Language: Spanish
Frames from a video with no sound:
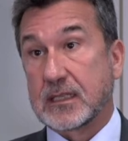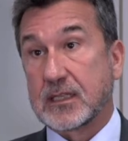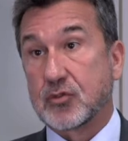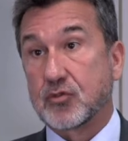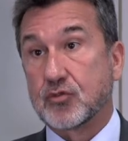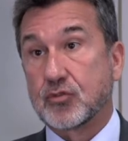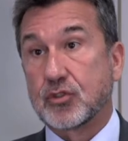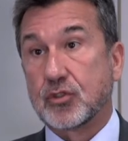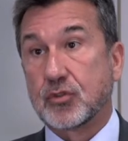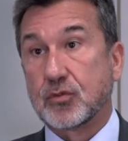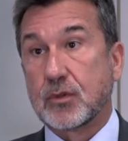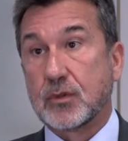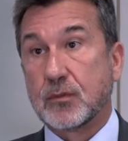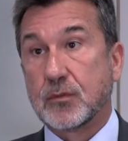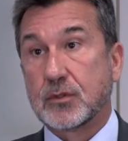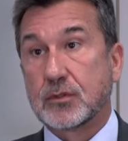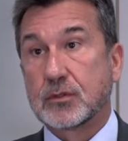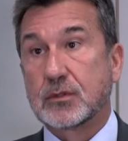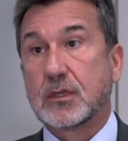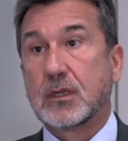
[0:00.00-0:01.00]
que
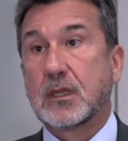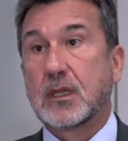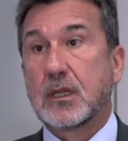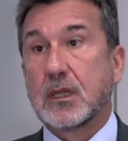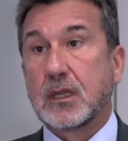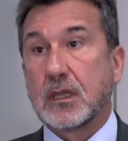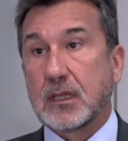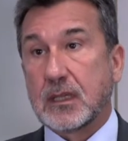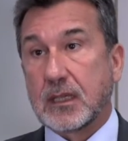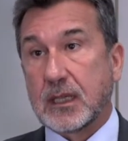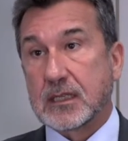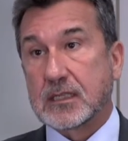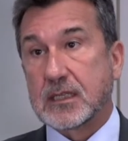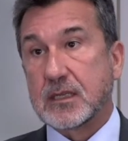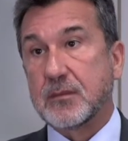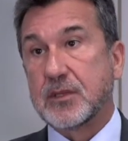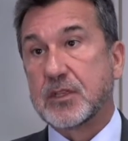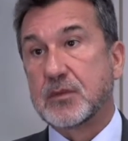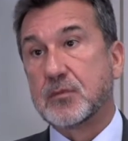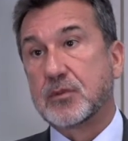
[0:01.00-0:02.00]
sustituimos y
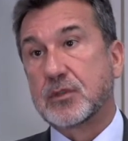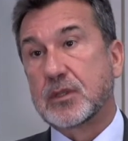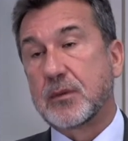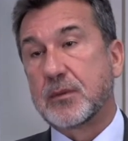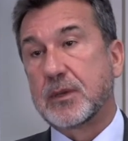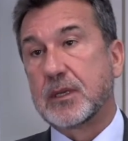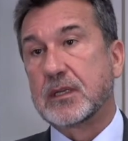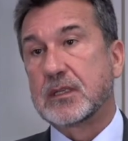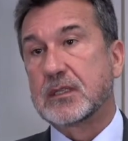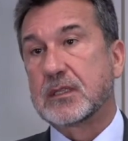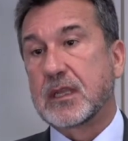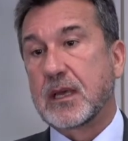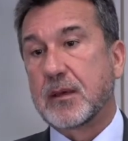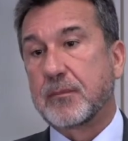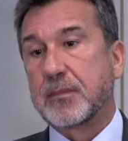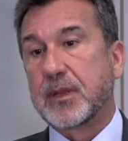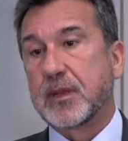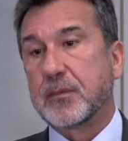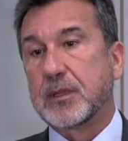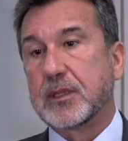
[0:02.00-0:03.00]
asimismo también
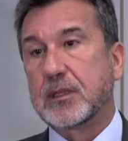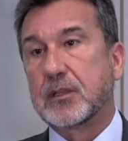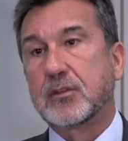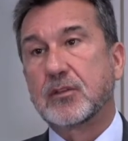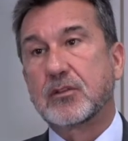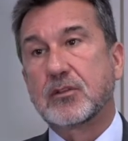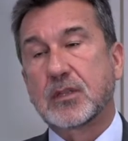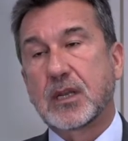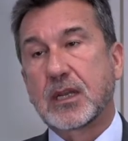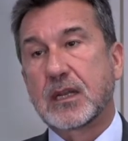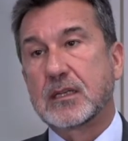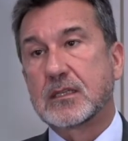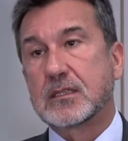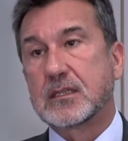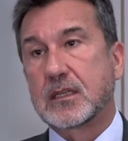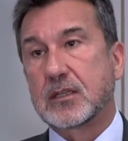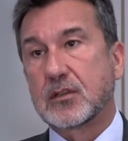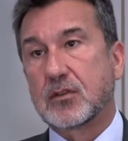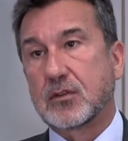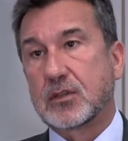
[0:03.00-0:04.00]
está permitiendo entrar en
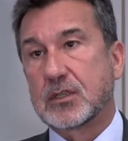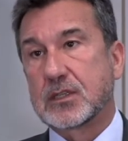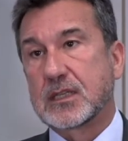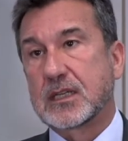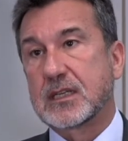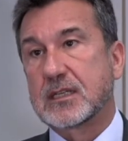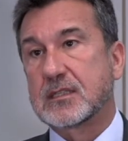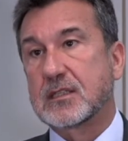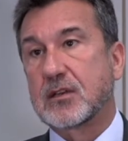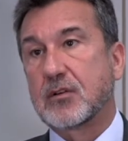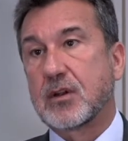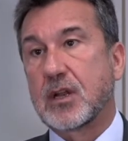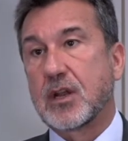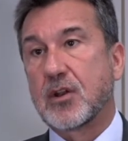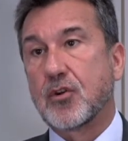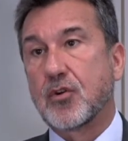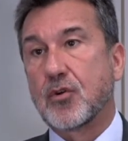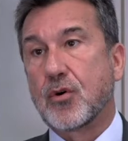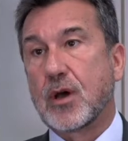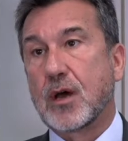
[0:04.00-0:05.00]
sectores que hasta ahora
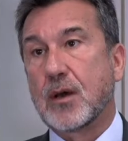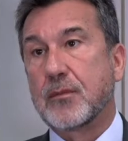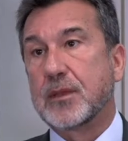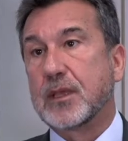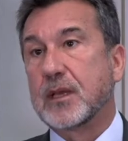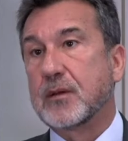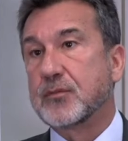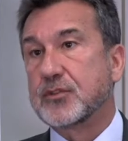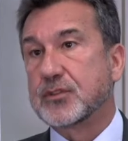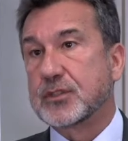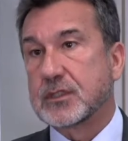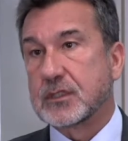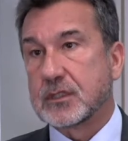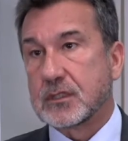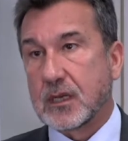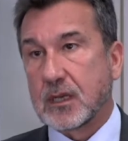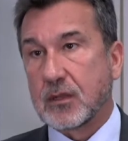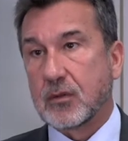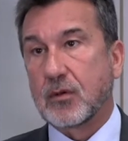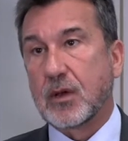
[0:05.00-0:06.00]
no habíamos
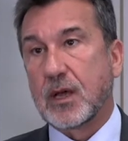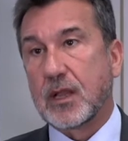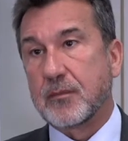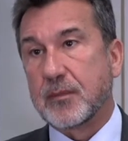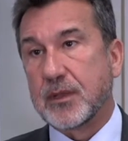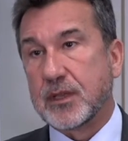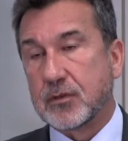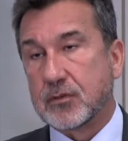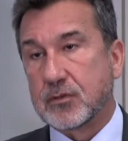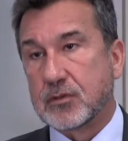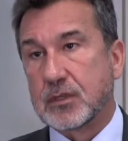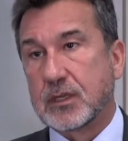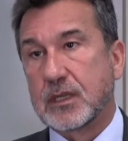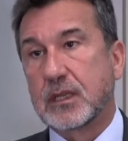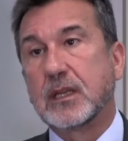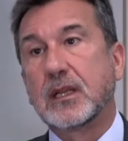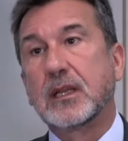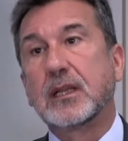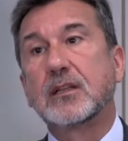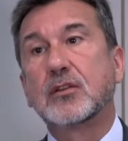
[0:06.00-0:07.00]
entrado, al menos
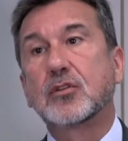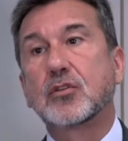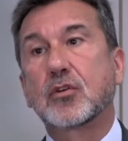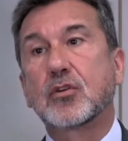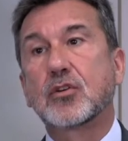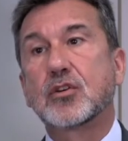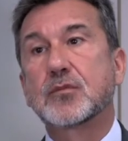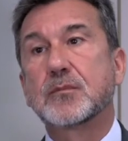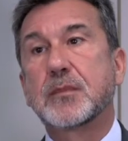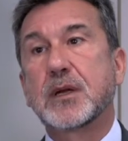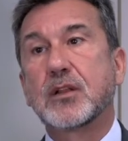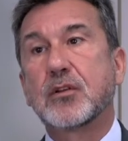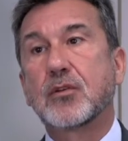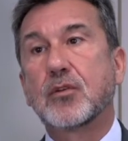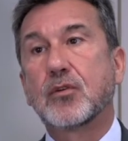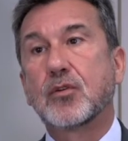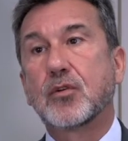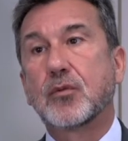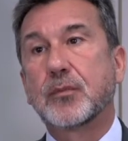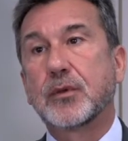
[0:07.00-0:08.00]
en el entorno español
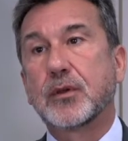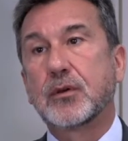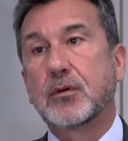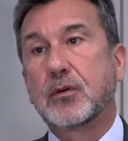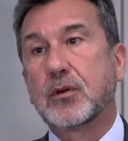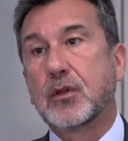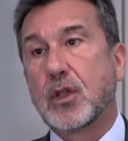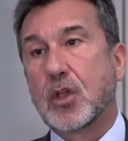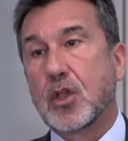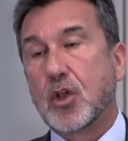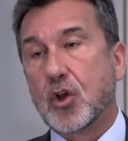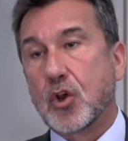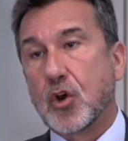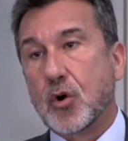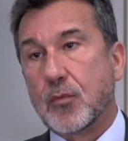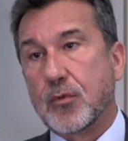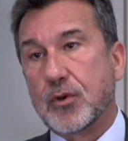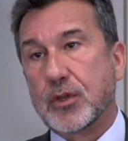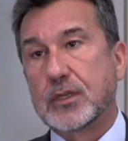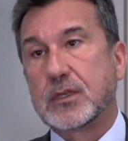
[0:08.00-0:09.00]
europeo,
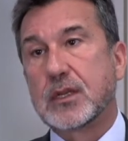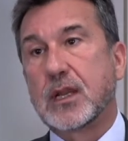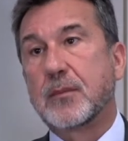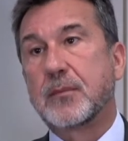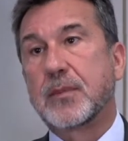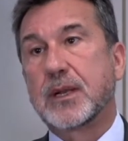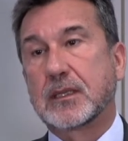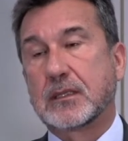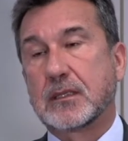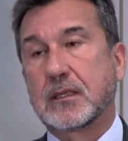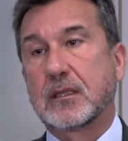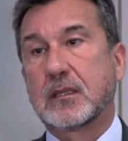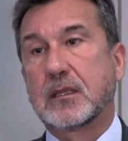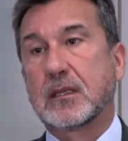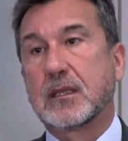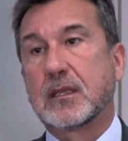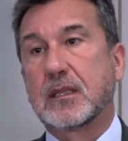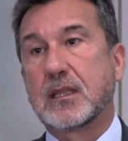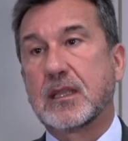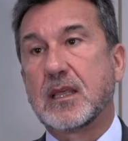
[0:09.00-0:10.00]
como es la parte
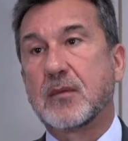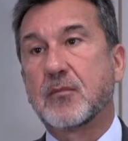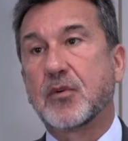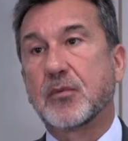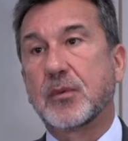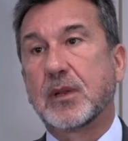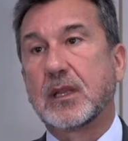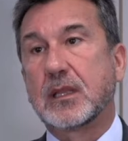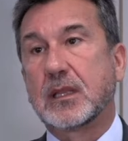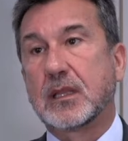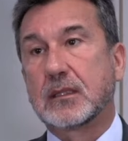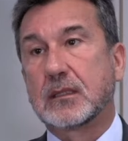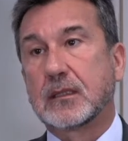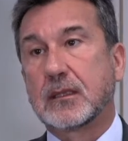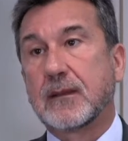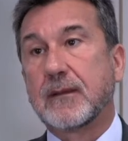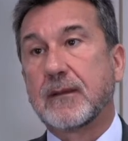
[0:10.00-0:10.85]
de movilidad